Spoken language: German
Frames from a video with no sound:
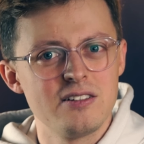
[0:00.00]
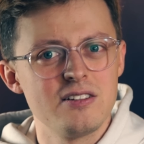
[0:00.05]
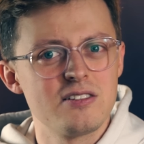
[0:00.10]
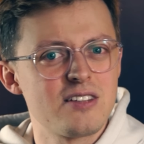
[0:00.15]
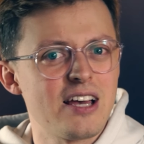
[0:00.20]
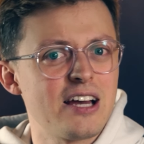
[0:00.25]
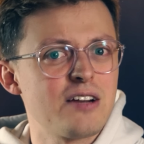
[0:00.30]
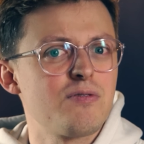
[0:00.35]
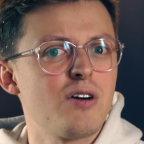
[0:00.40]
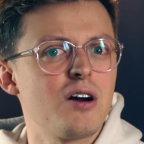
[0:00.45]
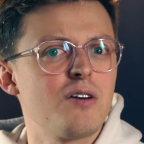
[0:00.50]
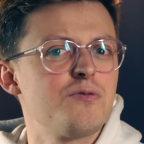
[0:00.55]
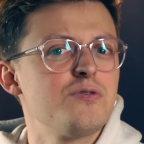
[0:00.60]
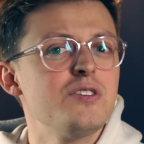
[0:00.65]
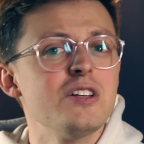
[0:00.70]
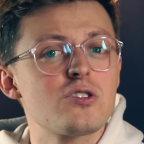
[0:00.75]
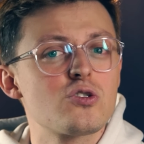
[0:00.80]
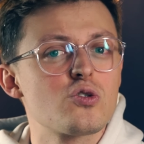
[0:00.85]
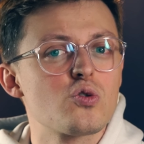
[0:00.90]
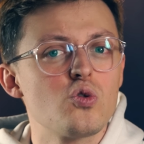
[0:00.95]
Die Zeit war
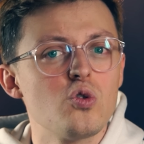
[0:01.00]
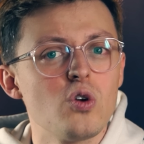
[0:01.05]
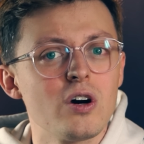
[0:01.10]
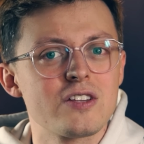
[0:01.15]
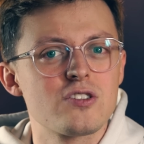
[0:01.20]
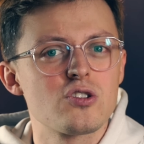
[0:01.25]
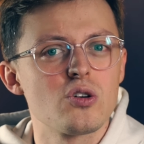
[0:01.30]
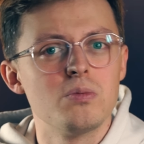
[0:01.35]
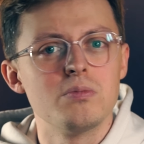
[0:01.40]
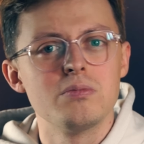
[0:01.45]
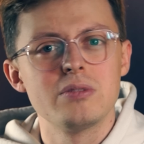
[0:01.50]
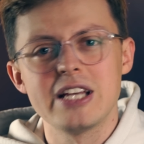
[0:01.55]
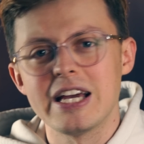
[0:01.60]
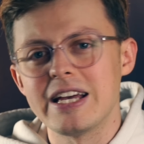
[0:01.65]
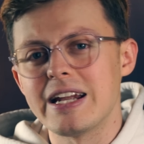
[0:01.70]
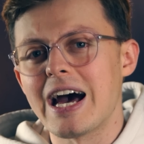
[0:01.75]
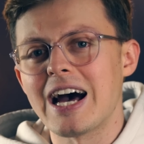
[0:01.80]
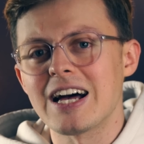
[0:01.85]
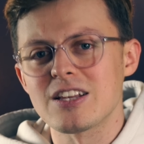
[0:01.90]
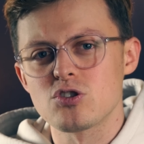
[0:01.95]
viel zu kurz, um
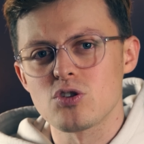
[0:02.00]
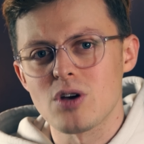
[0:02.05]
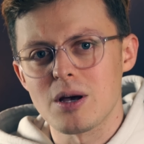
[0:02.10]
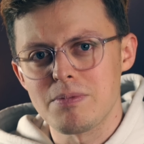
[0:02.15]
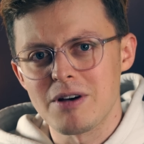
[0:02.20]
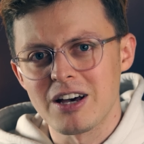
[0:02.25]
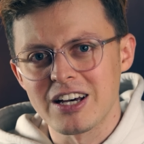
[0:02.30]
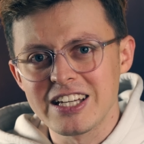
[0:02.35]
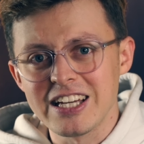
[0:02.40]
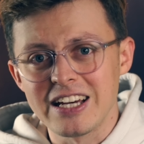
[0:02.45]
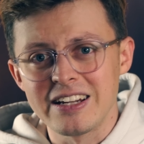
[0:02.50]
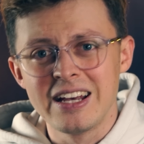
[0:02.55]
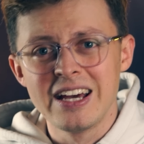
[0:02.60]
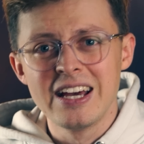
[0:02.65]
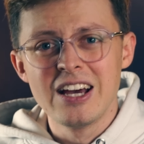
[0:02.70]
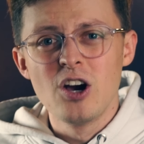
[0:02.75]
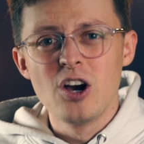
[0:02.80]
DNA zu reparieren